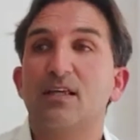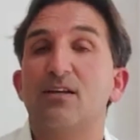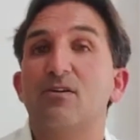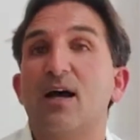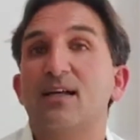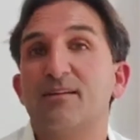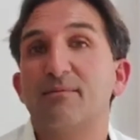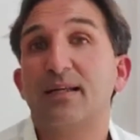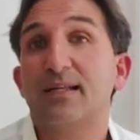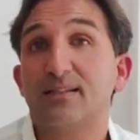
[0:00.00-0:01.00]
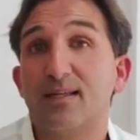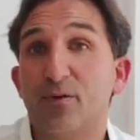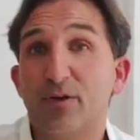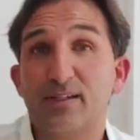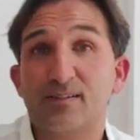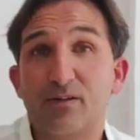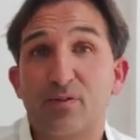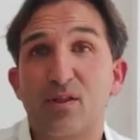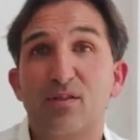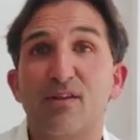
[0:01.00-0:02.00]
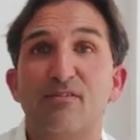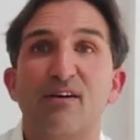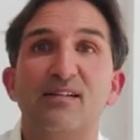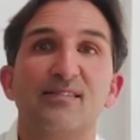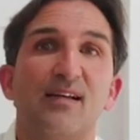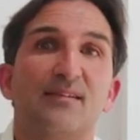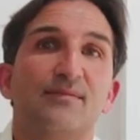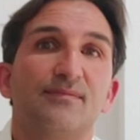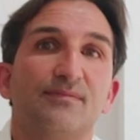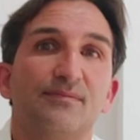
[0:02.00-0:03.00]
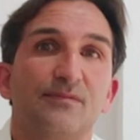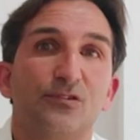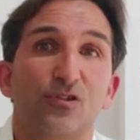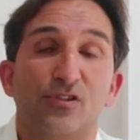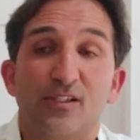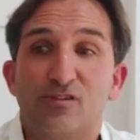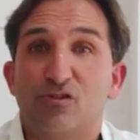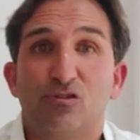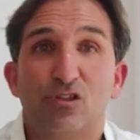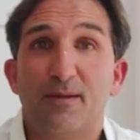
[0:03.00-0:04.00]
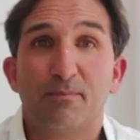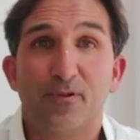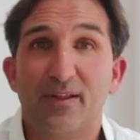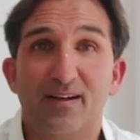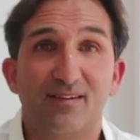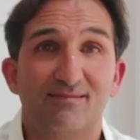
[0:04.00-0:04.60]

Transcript: que nos hacen ver que estamos en esa conciencia falsa. Entonces, eso no tiene poder.